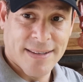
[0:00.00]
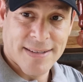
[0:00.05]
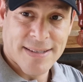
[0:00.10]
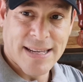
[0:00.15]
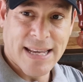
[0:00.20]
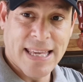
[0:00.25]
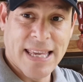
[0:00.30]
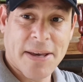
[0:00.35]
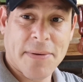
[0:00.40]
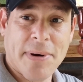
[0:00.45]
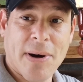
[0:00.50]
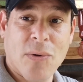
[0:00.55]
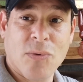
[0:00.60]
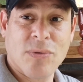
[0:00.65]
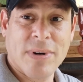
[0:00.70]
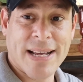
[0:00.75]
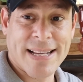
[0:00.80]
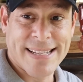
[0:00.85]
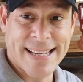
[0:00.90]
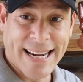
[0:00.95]
se lleva
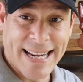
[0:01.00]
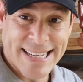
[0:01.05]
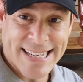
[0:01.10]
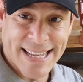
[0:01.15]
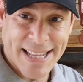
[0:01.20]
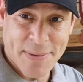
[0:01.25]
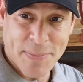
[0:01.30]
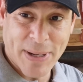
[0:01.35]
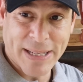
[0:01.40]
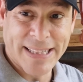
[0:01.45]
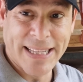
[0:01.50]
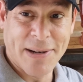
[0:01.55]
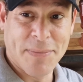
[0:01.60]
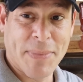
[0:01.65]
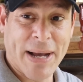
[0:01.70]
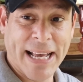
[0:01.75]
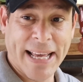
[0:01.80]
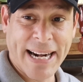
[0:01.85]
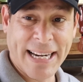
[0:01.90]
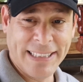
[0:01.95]
una cereza del pastel
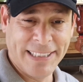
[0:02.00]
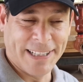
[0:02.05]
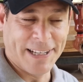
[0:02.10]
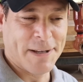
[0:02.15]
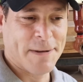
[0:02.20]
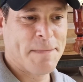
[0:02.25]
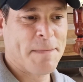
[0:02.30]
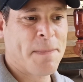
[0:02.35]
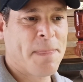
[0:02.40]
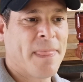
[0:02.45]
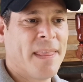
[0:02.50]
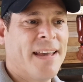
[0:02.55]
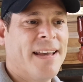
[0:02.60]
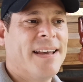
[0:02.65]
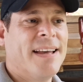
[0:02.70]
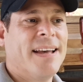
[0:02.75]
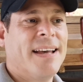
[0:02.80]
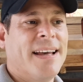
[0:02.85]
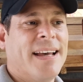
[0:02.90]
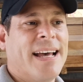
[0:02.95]
más grande.
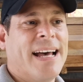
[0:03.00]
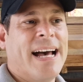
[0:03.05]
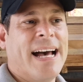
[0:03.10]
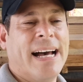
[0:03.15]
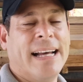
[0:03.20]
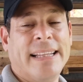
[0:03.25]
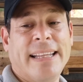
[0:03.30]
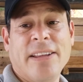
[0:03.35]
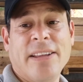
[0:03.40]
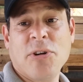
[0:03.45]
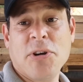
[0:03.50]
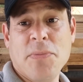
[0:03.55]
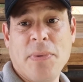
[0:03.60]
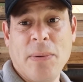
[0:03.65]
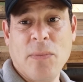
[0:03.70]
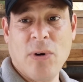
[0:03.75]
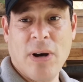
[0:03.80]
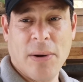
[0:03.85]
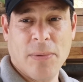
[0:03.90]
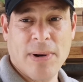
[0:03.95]
El día de hoy
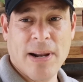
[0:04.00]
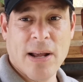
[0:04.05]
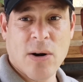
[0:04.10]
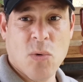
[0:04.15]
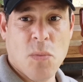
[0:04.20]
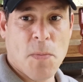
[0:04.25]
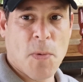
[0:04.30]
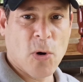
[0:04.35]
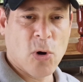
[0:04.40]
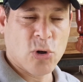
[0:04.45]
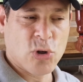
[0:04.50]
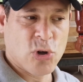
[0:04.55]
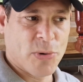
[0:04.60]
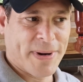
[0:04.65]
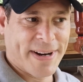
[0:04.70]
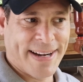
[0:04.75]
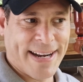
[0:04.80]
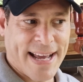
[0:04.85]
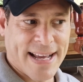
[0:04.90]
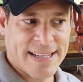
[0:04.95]
vamos a hablar un poco
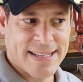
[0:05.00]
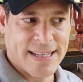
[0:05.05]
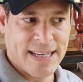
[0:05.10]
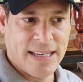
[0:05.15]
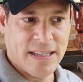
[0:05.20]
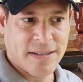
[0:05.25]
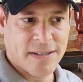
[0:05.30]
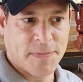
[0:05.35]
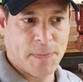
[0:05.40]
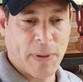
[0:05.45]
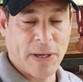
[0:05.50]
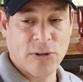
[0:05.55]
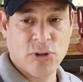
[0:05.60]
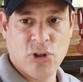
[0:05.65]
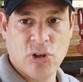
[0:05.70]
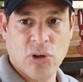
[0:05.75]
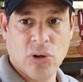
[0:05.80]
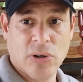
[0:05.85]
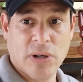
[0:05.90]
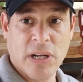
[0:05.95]
sobre las
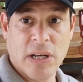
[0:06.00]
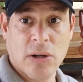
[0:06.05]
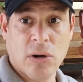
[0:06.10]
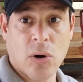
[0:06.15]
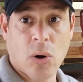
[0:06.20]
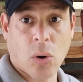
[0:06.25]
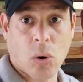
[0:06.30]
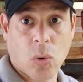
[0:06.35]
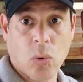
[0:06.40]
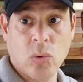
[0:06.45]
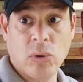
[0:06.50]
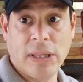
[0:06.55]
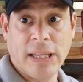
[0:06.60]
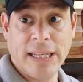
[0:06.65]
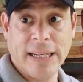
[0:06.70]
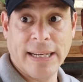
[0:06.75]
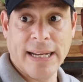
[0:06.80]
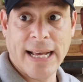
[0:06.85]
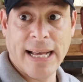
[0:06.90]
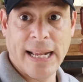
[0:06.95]
inspecciones
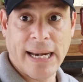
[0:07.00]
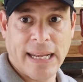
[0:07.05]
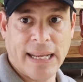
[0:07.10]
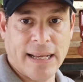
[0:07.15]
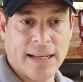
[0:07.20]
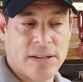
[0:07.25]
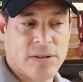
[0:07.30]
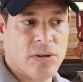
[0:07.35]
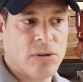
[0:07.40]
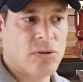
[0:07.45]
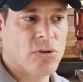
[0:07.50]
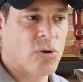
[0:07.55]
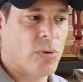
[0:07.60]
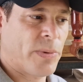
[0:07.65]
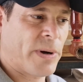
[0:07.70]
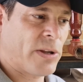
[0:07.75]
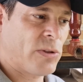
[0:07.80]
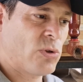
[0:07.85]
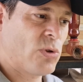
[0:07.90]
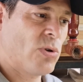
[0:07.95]
rutinarias,
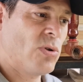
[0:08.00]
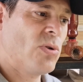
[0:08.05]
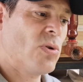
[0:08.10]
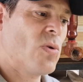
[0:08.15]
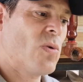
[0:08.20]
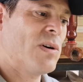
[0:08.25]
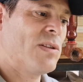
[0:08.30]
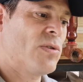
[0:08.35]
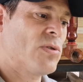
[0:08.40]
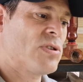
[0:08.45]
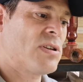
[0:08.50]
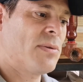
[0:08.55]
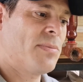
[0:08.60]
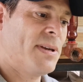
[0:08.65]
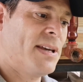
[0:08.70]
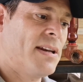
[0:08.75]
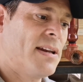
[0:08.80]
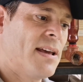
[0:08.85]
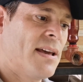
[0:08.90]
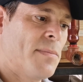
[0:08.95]
sobre todo cuando se
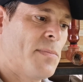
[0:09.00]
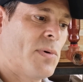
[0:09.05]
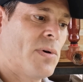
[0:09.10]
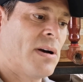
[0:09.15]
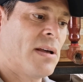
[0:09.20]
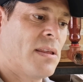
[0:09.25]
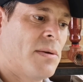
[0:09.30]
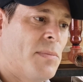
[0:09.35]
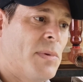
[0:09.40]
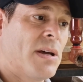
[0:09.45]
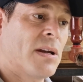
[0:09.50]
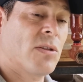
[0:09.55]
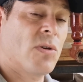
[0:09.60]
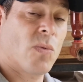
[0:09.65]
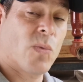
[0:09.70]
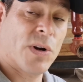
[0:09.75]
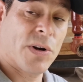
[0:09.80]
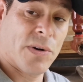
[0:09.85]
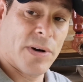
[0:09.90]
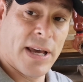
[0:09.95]
viene época de
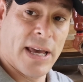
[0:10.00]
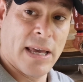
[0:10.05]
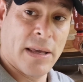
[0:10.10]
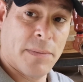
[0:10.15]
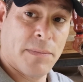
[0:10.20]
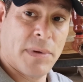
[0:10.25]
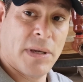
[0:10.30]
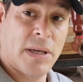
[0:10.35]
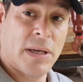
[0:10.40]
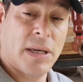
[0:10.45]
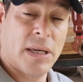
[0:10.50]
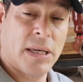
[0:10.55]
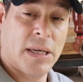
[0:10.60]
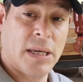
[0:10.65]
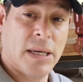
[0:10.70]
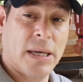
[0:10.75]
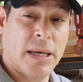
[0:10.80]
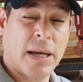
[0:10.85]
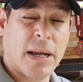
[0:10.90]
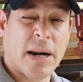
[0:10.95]
invierno. Bueno, en
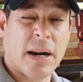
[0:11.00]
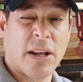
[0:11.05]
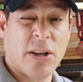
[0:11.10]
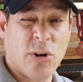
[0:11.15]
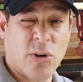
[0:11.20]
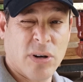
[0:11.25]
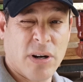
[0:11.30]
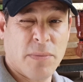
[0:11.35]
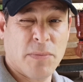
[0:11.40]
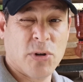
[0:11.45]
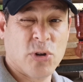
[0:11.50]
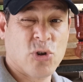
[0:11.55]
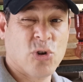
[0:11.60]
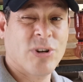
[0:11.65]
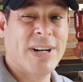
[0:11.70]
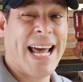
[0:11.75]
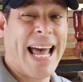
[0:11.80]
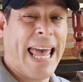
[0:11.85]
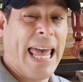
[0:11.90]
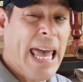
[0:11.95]
mi región, en mi
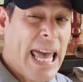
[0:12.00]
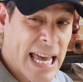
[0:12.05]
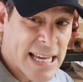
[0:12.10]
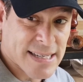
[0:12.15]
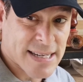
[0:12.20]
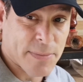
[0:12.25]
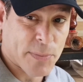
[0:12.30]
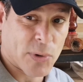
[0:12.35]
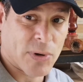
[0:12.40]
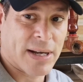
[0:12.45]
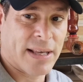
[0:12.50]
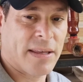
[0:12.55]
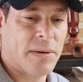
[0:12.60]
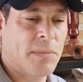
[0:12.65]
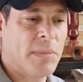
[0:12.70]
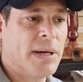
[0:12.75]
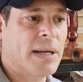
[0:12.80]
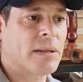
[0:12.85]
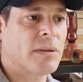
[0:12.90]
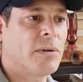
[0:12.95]
zona, es época de
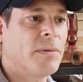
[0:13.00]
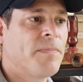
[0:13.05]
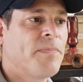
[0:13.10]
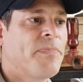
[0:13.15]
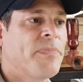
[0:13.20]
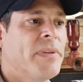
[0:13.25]
invierno.